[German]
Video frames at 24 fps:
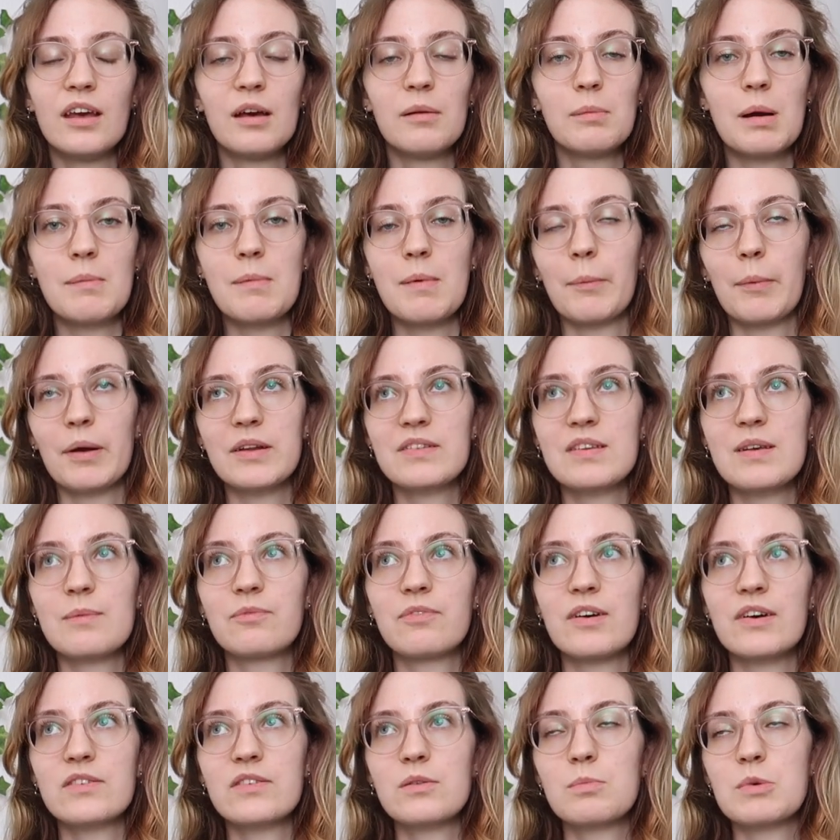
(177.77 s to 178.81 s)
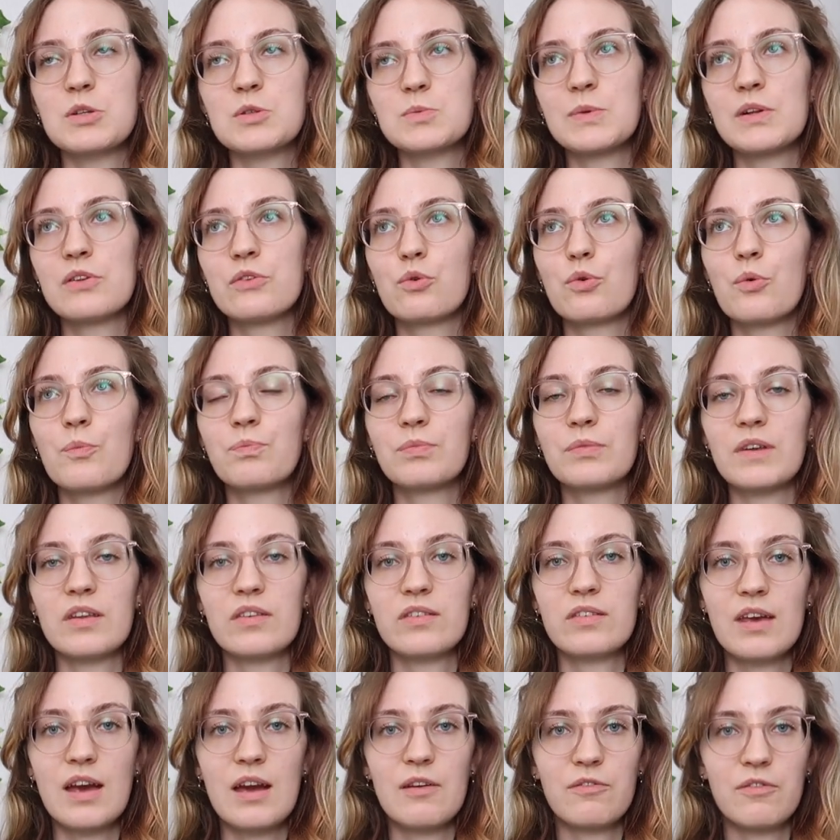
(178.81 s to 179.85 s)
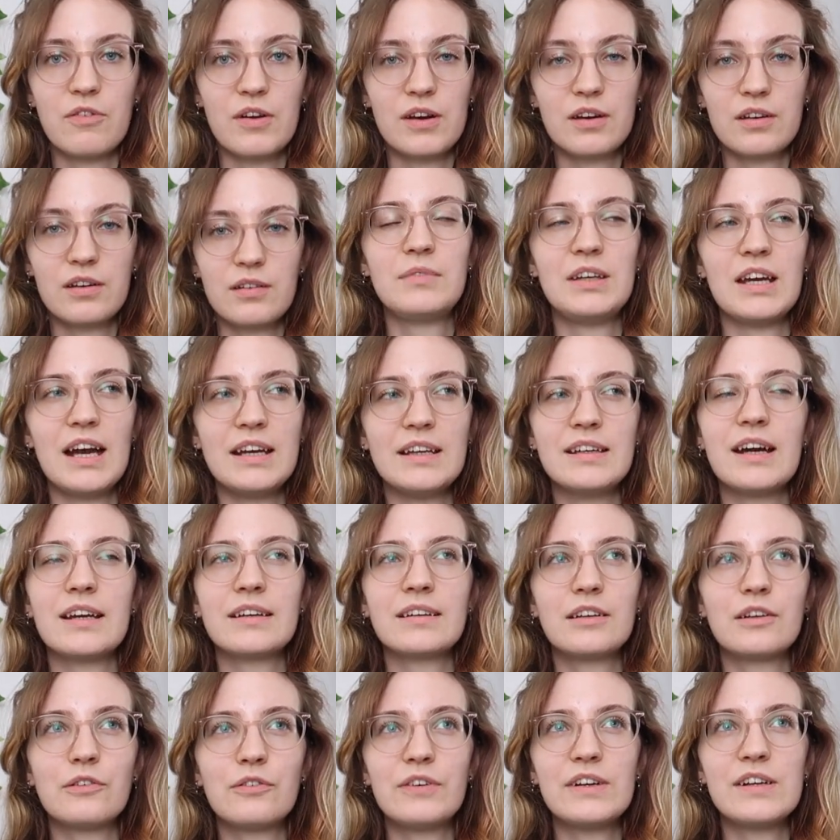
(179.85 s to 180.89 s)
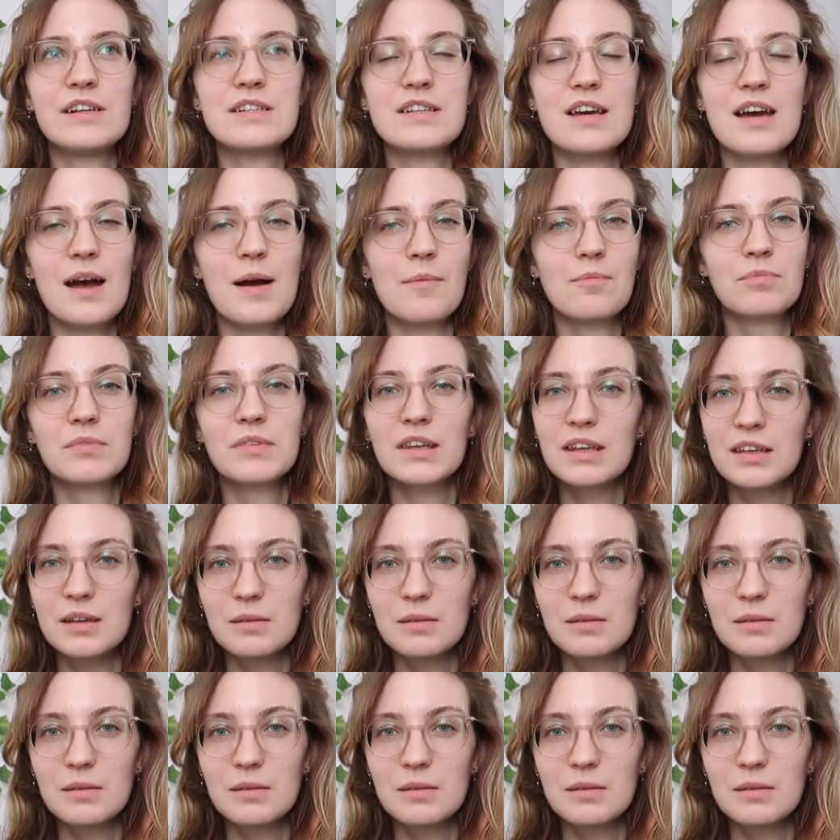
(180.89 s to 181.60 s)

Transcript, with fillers: Bei meinem Rezept war es zum Beispiel so, dass einfach die Einheiten gefehlt haben.